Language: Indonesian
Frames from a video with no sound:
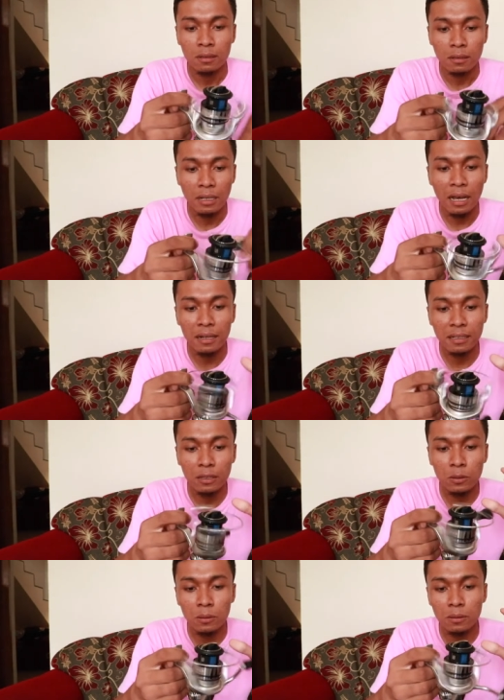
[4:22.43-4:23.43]
dia airnya
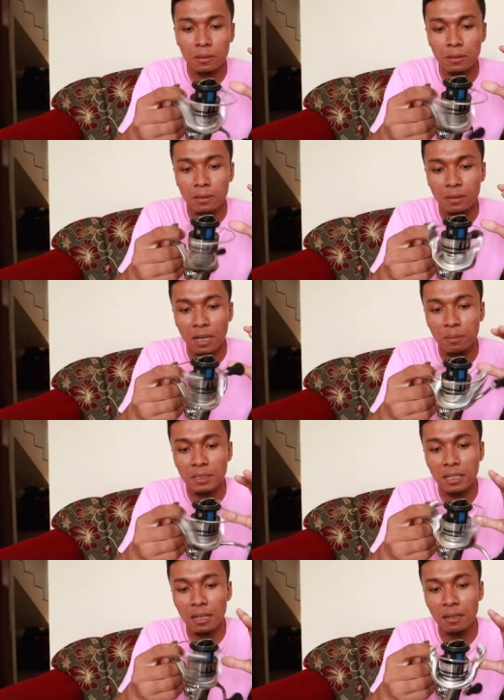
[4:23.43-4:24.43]
itu nggak
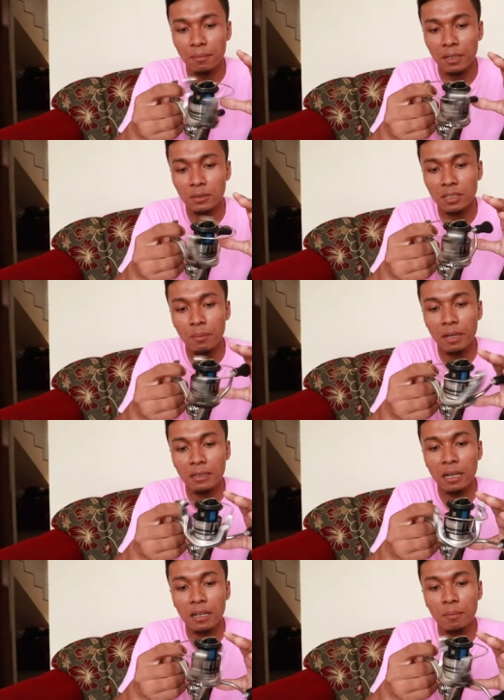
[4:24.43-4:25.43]
bisa masuk sampai ke
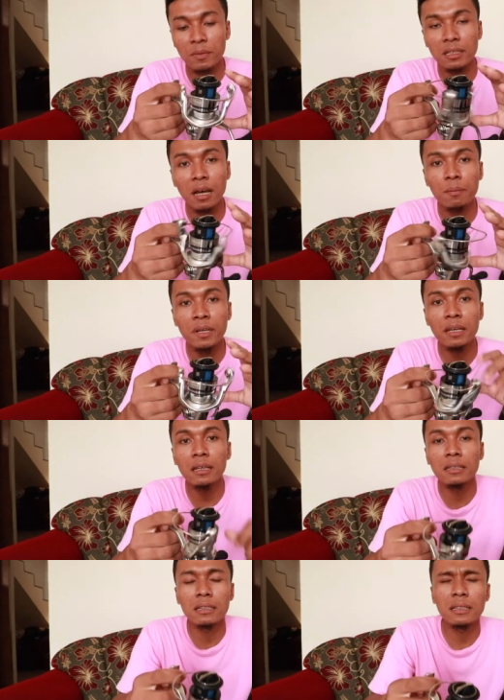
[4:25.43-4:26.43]
dalam. Tetapi
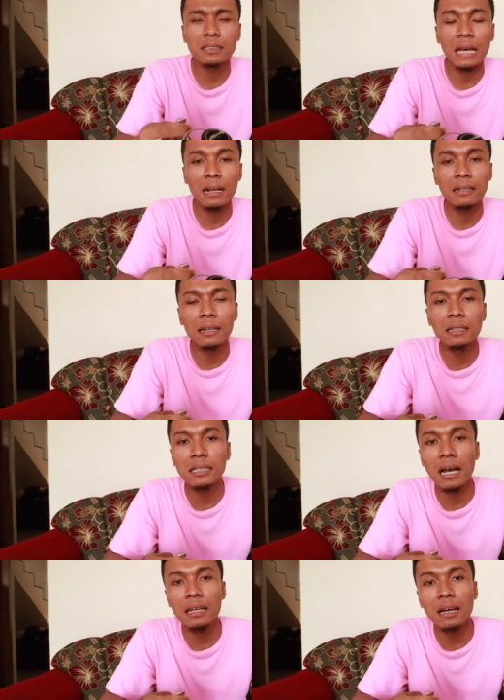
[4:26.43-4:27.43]
saran dari
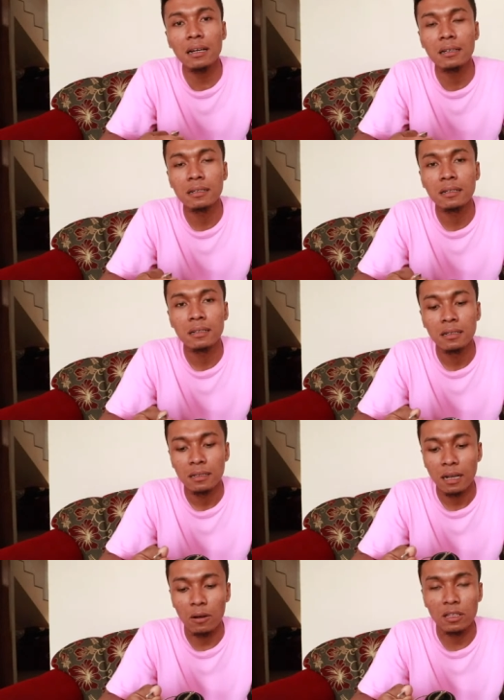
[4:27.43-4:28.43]
saya
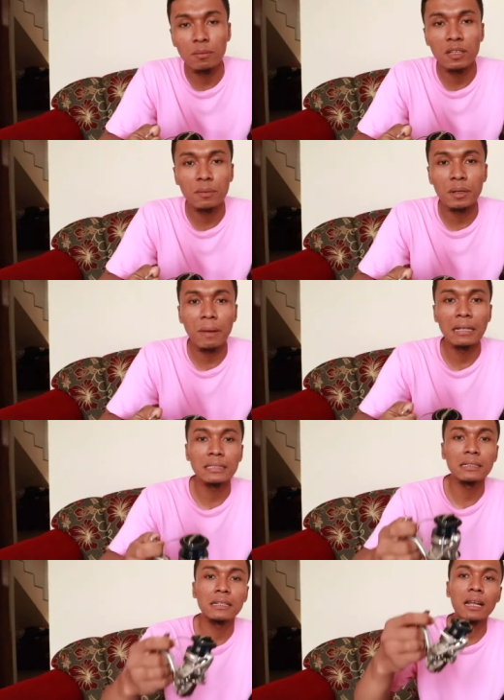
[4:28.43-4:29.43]
kalau teman-teman
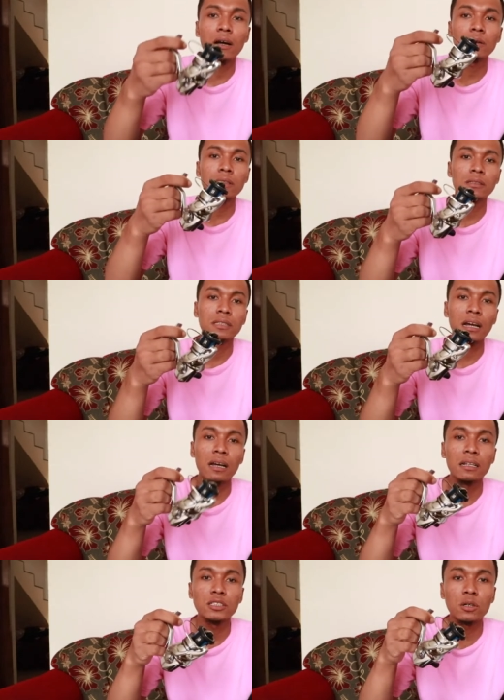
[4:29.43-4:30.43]
mancing di laut jangan
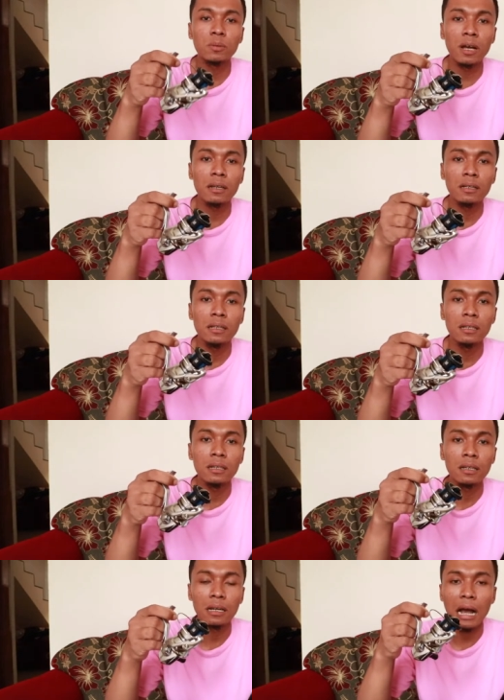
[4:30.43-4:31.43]
dicelupkan di
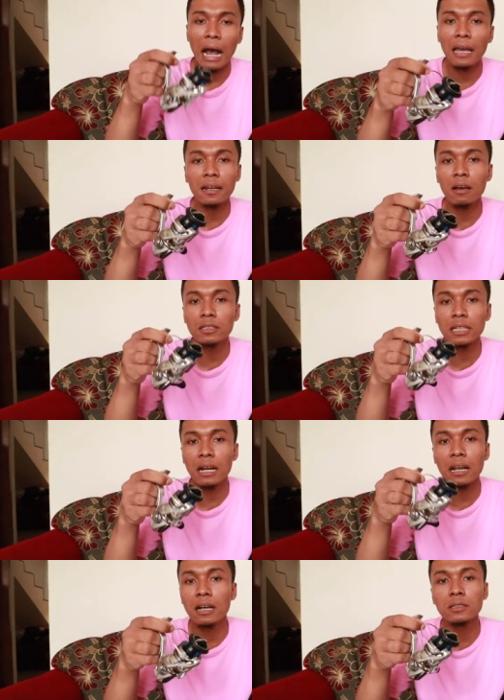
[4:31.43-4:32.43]
air laut secara
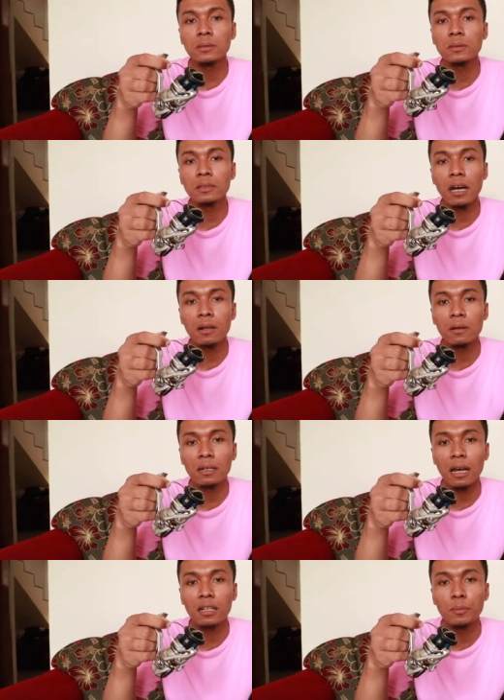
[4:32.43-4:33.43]
langsung kalau
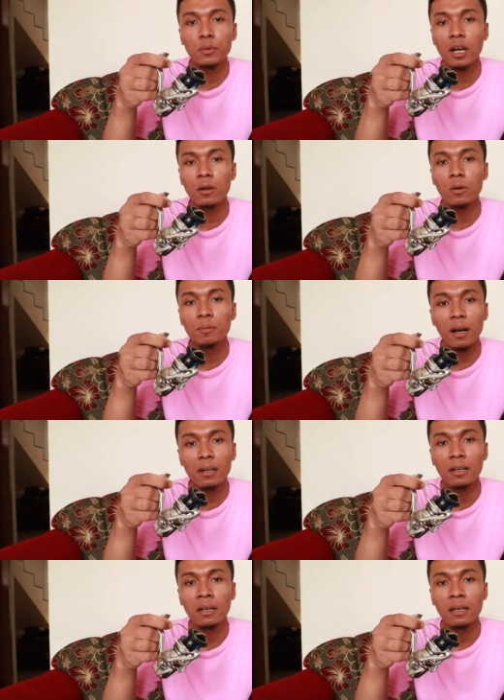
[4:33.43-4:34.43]
kena deburan
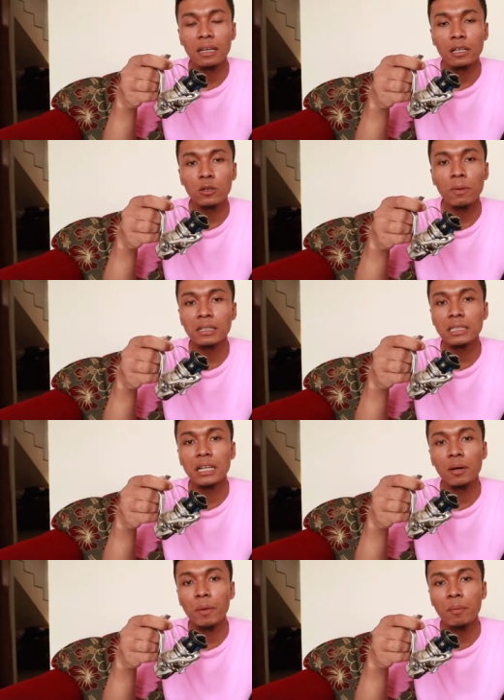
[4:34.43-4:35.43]
ombak itu masih
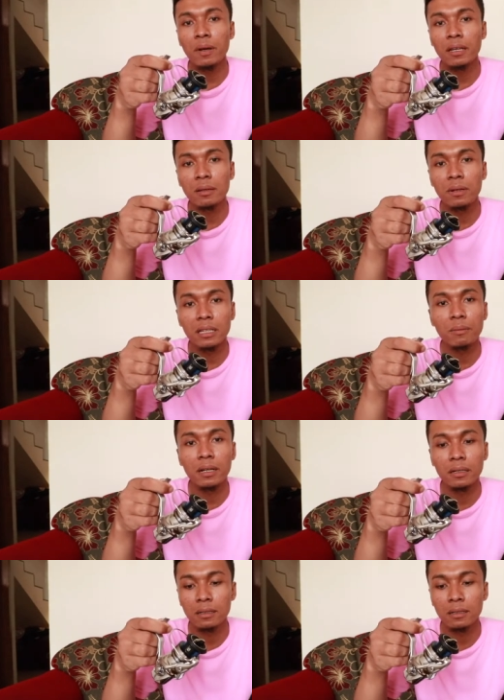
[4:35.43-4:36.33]
nggak apa-apa ya teman-teman